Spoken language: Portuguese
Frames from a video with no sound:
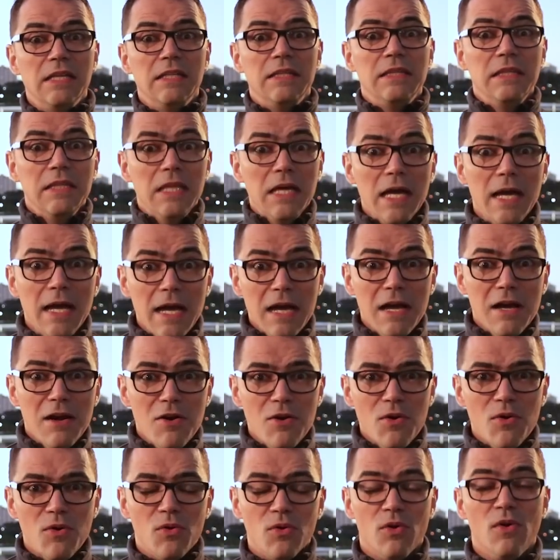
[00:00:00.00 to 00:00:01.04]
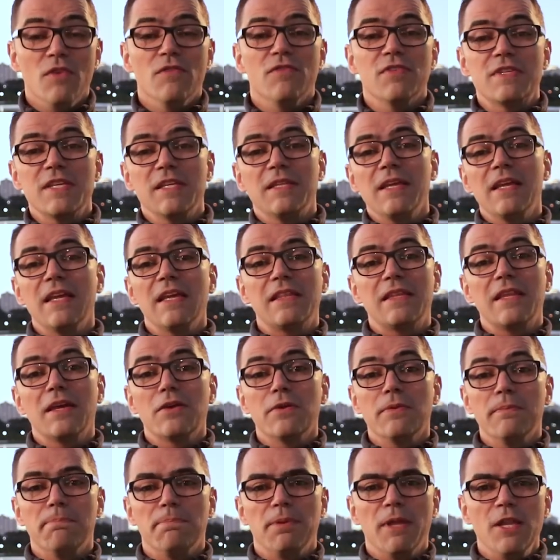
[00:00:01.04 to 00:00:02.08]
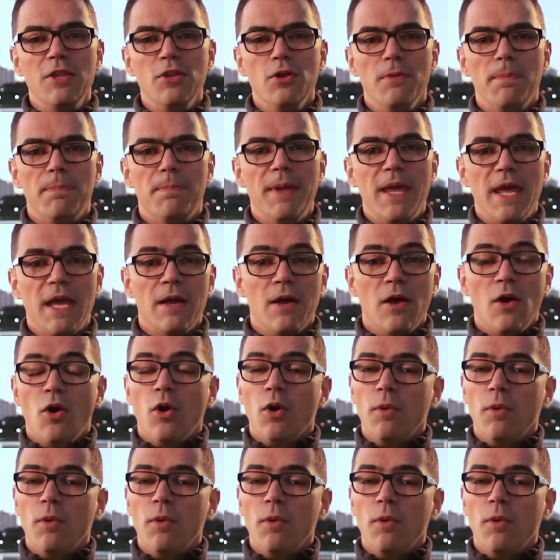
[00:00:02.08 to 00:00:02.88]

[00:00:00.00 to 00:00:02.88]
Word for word: Não! Você tem que ter um plano B.